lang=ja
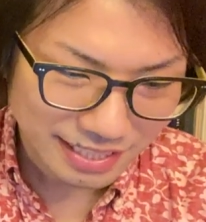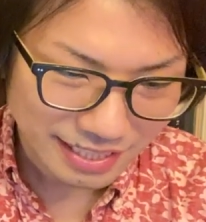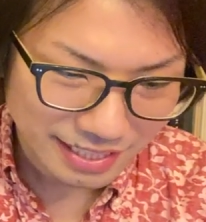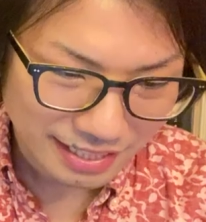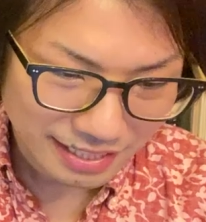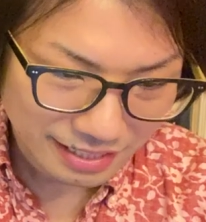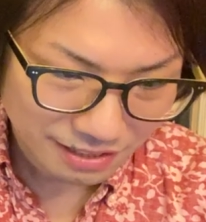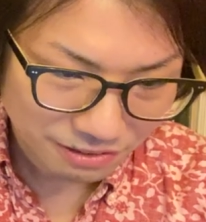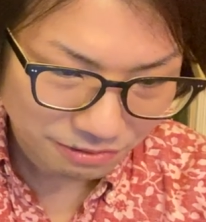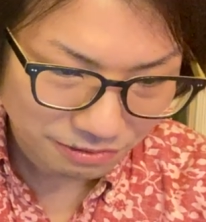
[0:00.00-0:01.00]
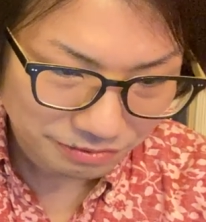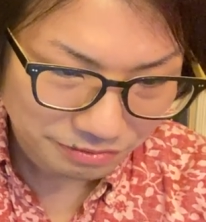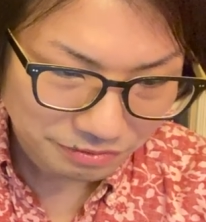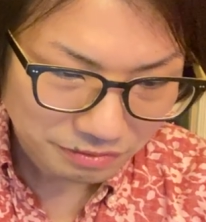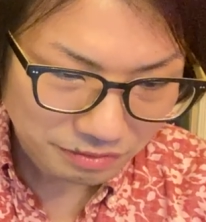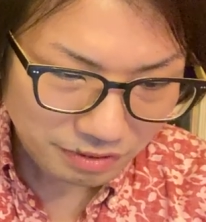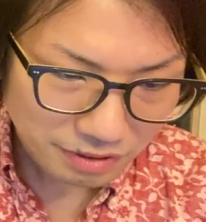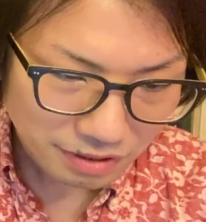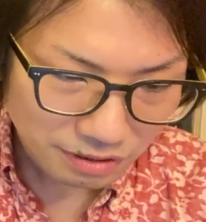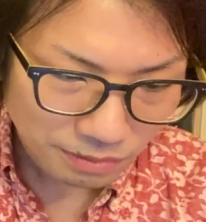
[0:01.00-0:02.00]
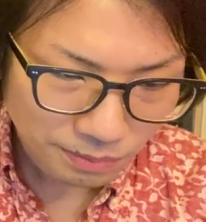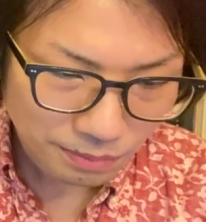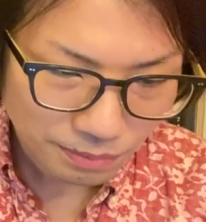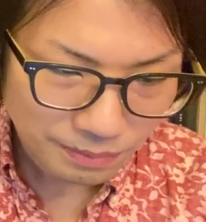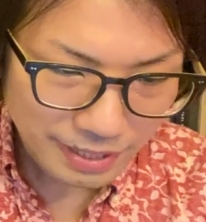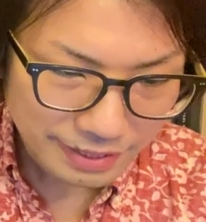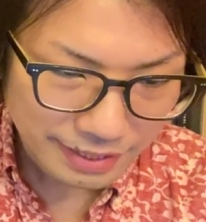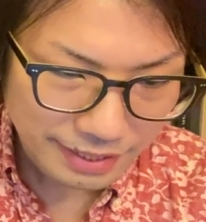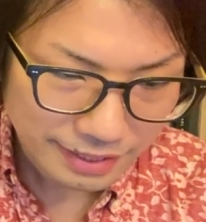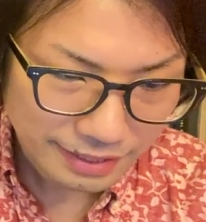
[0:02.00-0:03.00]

えー、っと、ここはに、